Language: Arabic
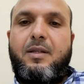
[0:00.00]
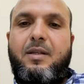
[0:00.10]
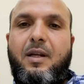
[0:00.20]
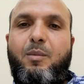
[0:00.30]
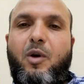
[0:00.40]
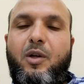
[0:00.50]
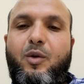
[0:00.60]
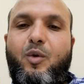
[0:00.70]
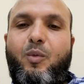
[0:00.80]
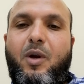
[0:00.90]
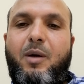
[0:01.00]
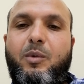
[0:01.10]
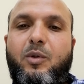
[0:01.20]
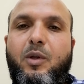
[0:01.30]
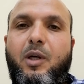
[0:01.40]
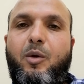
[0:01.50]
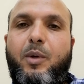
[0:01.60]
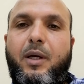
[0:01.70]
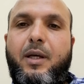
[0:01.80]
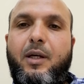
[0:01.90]
السلام عليكم ورحمة الله
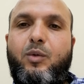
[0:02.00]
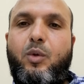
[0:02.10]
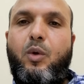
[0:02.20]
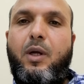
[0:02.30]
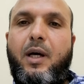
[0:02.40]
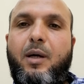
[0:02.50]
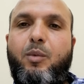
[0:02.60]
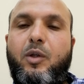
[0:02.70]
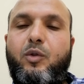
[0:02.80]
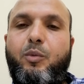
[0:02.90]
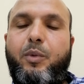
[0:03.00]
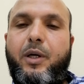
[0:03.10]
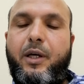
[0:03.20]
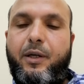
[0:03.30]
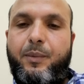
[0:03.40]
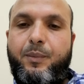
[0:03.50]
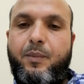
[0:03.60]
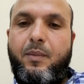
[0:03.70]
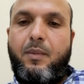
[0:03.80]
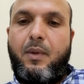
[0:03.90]
وبركاته كل عام وأنتم بخير
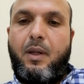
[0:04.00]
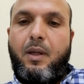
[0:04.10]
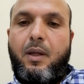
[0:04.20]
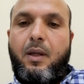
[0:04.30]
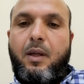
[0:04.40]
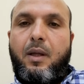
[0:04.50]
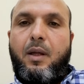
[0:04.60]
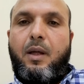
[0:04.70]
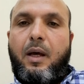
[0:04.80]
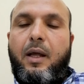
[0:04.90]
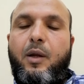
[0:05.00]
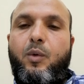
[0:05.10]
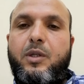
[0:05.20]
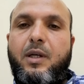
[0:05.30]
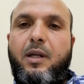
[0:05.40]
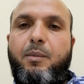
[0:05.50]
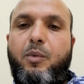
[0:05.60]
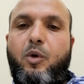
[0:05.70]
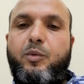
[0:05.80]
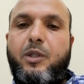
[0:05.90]
أهلا وسهلا
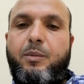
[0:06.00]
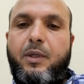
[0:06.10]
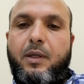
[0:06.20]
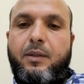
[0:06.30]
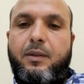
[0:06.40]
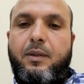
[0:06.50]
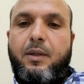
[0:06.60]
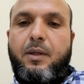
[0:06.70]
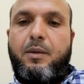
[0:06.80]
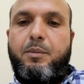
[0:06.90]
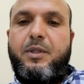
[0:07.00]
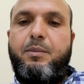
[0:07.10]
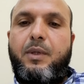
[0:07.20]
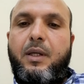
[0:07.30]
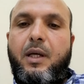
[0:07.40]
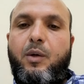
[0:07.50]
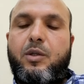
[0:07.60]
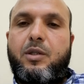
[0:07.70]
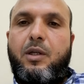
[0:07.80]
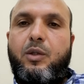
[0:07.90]
بكم جميعا بسم الله
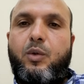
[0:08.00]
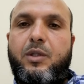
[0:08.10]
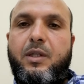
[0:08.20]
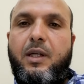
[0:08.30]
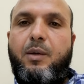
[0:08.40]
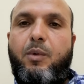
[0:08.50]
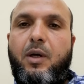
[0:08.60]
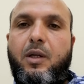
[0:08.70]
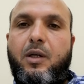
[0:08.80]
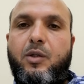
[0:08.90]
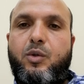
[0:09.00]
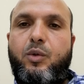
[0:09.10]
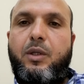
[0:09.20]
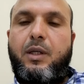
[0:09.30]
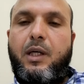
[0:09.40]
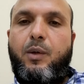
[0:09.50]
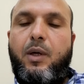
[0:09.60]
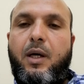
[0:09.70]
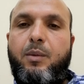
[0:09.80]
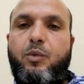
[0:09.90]
والصلاة والسلام على رسول الله
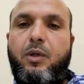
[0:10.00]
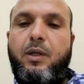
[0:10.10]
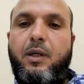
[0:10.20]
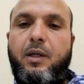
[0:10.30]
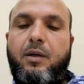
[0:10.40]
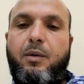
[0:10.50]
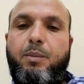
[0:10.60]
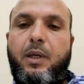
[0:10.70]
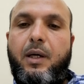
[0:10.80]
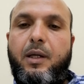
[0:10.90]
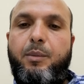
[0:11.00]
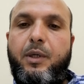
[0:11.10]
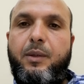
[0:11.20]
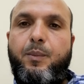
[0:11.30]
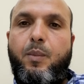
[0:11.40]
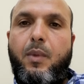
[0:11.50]
والحمد لله رب العالمين